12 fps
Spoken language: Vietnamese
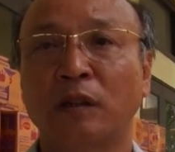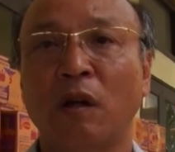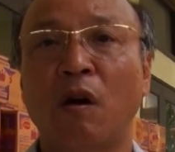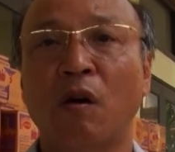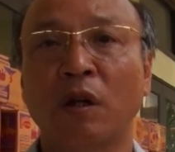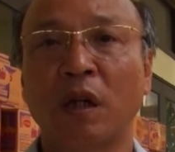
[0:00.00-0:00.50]

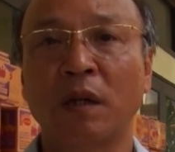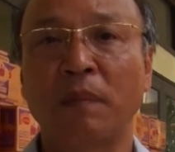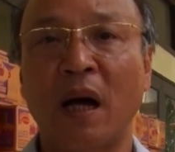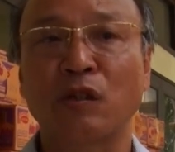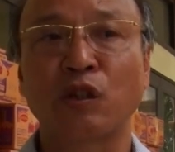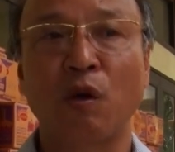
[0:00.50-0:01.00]
do
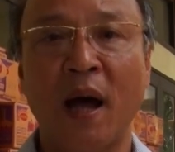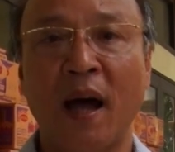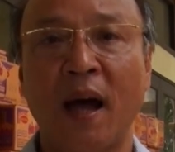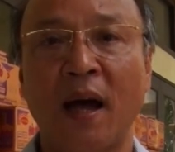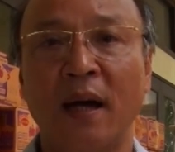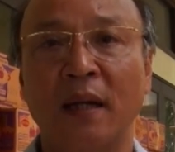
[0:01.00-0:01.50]
cơn bão số
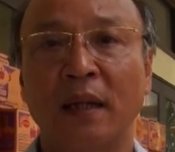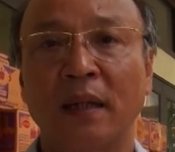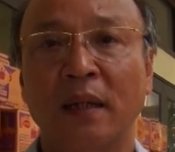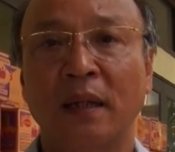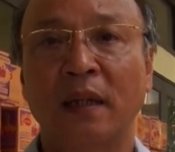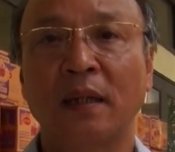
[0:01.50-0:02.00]
ba
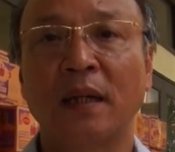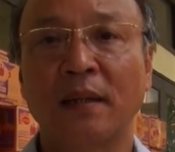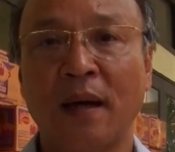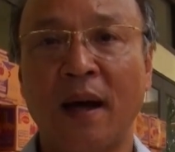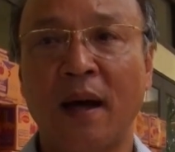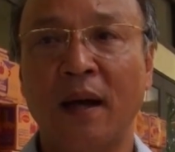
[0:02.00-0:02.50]
gây
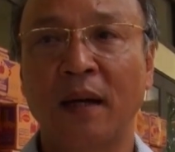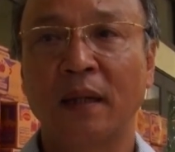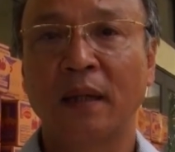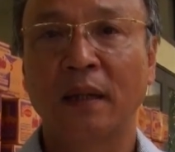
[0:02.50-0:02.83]
ra.